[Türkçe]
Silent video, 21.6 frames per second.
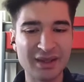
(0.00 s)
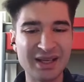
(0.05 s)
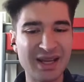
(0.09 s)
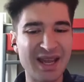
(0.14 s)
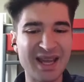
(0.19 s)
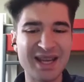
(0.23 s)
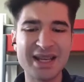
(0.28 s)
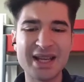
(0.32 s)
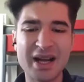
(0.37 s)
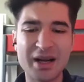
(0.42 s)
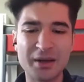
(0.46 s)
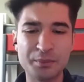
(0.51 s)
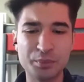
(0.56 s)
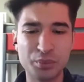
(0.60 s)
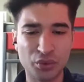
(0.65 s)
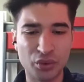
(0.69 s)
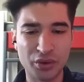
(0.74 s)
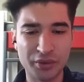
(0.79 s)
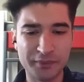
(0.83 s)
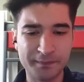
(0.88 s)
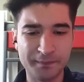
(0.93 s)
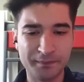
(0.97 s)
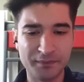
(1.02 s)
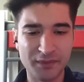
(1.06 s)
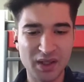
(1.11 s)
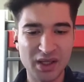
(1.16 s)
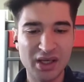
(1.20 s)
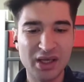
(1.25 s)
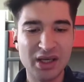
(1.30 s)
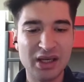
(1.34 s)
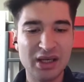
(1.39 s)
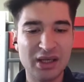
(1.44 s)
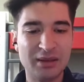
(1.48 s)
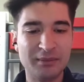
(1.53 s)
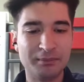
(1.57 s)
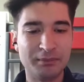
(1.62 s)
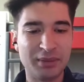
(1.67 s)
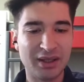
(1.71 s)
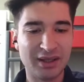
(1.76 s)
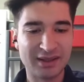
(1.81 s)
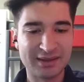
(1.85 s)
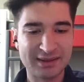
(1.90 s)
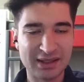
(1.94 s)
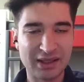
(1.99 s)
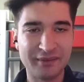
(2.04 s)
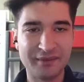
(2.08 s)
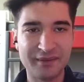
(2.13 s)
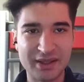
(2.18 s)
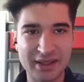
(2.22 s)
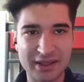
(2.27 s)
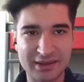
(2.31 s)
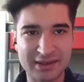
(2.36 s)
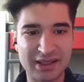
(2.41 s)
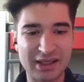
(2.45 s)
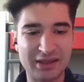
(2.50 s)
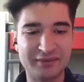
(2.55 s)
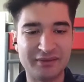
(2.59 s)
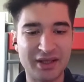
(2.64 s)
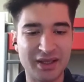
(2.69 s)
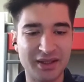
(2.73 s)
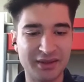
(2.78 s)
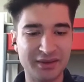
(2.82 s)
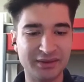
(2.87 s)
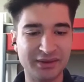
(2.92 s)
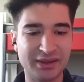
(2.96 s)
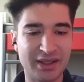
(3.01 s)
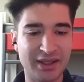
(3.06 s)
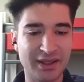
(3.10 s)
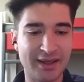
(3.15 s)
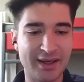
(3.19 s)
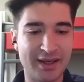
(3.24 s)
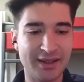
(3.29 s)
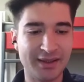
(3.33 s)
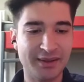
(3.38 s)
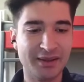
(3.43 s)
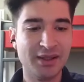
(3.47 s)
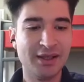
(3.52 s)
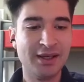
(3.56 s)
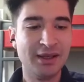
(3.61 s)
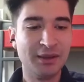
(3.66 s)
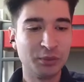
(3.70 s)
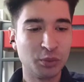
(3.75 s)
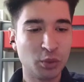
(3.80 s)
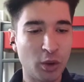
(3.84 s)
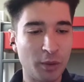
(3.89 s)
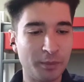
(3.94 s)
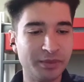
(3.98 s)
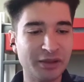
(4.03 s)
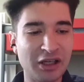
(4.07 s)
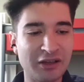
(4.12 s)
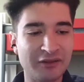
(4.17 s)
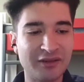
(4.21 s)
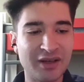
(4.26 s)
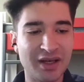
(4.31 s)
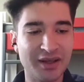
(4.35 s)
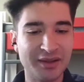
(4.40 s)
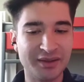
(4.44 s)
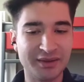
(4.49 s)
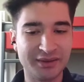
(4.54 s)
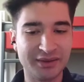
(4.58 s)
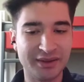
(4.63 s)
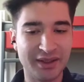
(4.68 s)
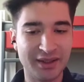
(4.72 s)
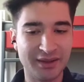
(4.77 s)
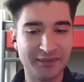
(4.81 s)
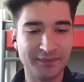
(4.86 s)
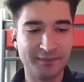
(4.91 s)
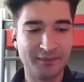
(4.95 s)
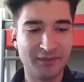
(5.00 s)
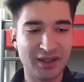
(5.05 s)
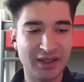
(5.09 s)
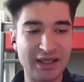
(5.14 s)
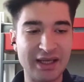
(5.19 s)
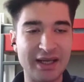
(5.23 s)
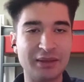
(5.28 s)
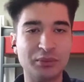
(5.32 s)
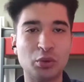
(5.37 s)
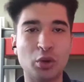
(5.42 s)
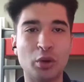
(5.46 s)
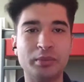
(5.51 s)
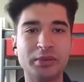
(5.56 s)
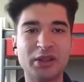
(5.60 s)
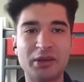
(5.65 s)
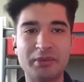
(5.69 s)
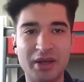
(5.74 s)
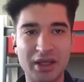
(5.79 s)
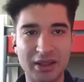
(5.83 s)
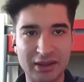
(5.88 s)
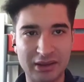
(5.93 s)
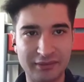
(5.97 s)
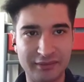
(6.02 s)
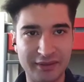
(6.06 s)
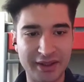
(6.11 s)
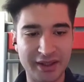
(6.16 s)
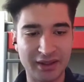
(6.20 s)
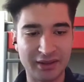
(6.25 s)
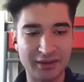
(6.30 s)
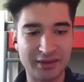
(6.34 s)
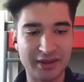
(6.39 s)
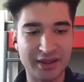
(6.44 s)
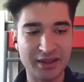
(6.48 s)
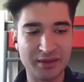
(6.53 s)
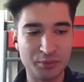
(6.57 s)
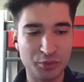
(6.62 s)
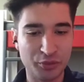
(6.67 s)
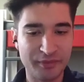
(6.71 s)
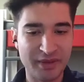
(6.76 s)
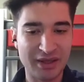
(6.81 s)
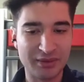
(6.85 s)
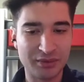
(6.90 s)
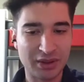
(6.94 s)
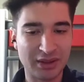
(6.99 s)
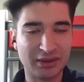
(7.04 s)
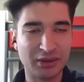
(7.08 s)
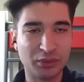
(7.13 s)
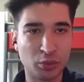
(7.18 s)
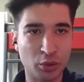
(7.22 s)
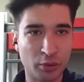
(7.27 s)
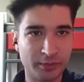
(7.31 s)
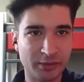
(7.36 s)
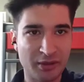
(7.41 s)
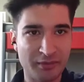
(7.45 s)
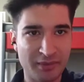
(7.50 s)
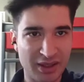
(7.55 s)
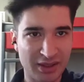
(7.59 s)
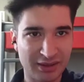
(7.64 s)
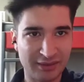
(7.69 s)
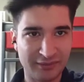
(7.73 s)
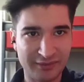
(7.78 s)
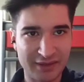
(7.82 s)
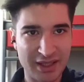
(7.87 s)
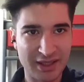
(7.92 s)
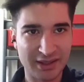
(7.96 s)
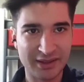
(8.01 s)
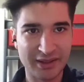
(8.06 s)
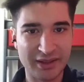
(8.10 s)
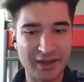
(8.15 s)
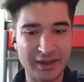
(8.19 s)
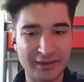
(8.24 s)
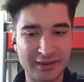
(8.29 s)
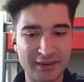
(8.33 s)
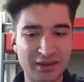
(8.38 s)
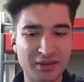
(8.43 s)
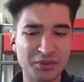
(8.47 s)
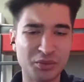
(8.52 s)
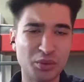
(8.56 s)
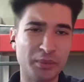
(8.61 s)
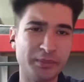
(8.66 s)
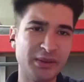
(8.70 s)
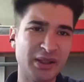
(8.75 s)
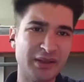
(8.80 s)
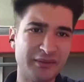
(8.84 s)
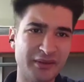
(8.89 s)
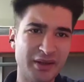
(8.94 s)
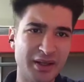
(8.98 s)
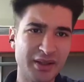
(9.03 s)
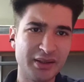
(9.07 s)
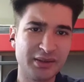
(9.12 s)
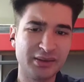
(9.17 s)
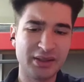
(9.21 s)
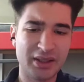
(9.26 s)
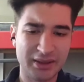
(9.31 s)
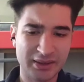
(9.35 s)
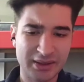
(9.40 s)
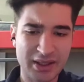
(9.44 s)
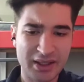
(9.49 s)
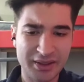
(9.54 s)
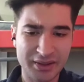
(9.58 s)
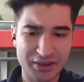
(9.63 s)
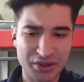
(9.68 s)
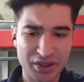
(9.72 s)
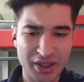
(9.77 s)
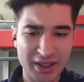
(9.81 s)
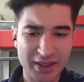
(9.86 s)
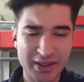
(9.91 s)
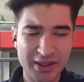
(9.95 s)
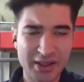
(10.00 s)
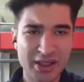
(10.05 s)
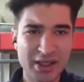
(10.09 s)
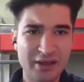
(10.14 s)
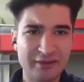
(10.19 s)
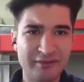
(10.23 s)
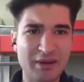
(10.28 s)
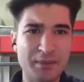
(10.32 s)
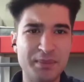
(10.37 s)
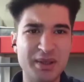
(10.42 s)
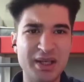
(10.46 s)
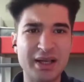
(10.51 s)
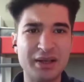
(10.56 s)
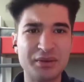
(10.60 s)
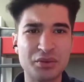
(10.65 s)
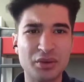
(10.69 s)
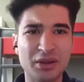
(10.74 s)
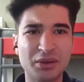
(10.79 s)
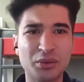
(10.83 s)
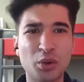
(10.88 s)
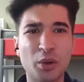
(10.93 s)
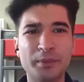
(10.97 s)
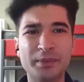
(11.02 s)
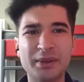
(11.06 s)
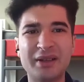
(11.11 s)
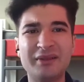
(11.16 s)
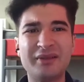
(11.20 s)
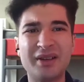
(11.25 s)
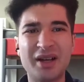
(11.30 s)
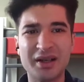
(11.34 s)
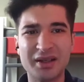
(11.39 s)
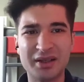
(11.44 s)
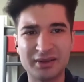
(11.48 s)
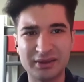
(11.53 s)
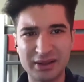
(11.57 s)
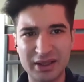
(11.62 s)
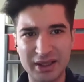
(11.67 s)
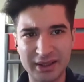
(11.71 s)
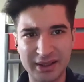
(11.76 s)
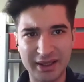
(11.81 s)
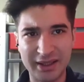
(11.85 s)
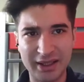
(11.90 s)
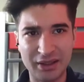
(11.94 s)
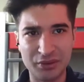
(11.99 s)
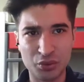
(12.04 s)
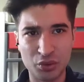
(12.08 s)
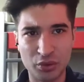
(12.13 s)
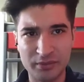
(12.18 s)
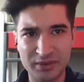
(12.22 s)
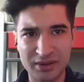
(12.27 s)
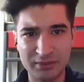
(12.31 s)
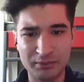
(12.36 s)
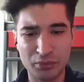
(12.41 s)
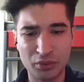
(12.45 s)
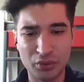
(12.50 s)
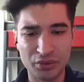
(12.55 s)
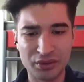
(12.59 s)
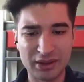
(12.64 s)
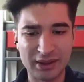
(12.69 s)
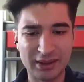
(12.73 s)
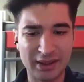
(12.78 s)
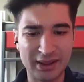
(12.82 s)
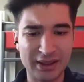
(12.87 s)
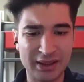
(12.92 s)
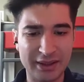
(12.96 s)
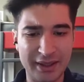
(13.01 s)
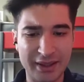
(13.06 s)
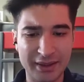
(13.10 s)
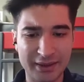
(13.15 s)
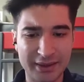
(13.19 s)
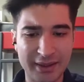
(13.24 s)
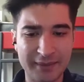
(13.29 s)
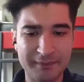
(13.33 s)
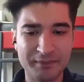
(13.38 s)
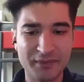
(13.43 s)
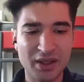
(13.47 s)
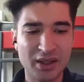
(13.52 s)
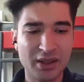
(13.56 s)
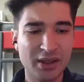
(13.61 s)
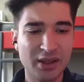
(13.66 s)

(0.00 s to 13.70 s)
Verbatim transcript: Eğer bu parasal, finansal varlıklar yani toplam varlıkların yani toplam aktiflerin hani bu mevzuatta toplam aktifler diye yayınlanan toplam varlıklarda aynı şey ve bilançoda toplam varlıklar diye geçiyor bizim borsadakilerde.